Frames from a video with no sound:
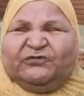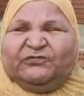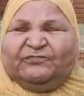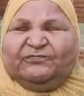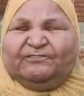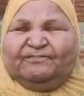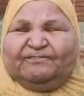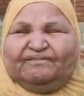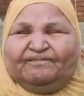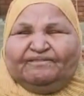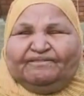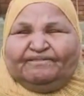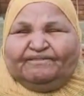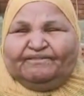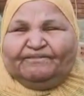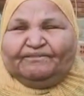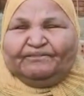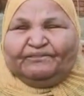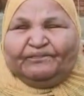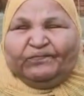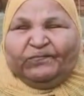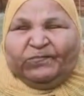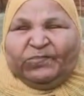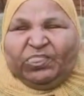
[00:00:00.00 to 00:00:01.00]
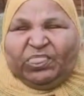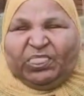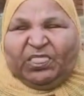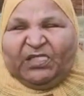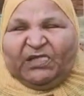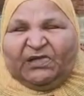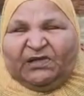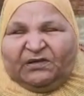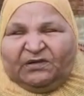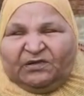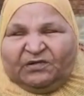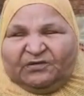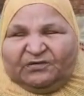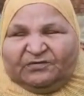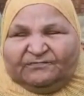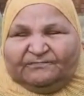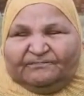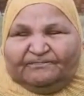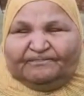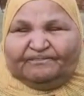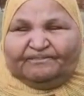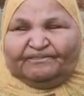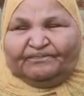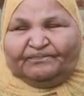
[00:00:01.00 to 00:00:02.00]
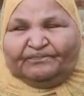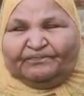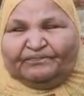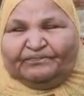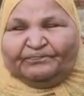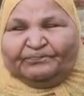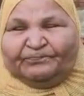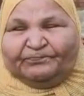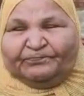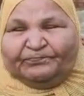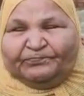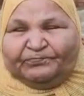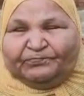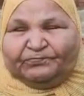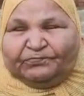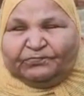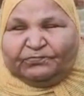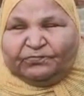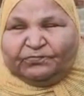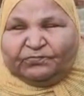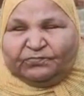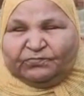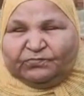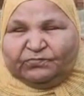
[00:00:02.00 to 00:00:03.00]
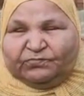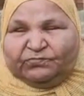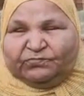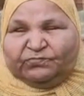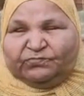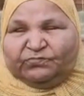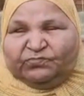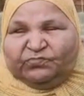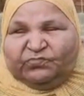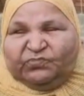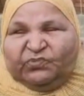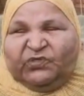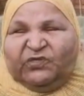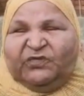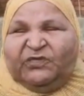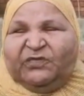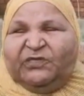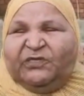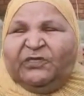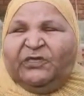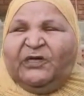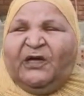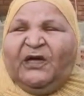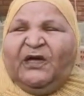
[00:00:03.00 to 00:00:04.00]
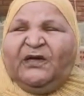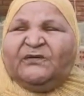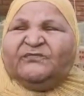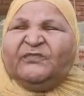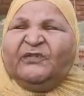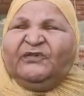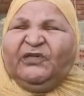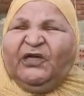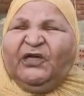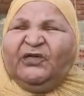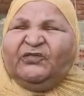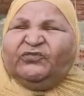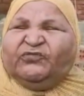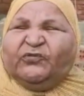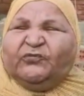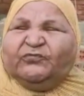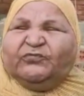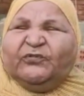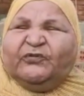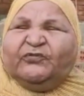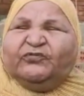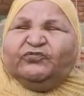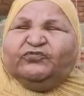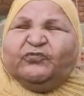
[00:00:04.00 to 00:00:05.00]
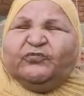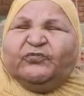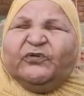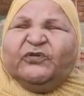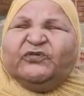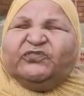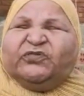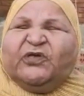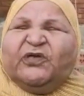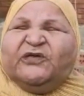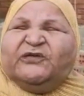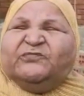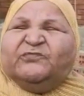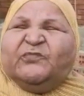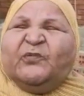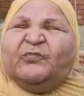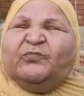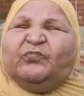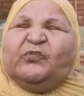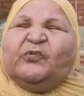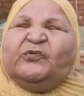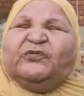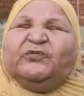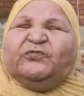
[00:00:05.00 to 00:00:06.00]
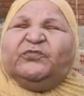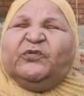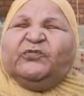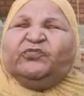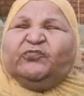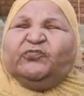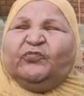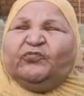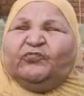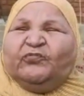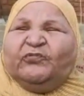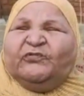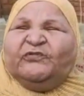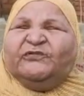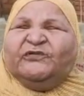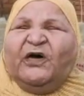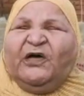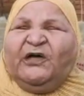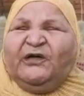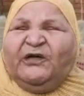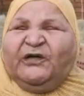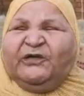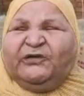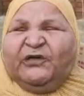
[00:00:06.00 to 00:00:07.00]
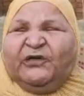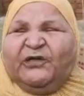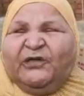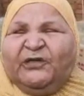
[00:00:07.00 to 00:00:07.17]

اه والله حتى لما عمل حادثه بين عمل حادثه برضه بقيت قايمه بواجباته في كل حاجه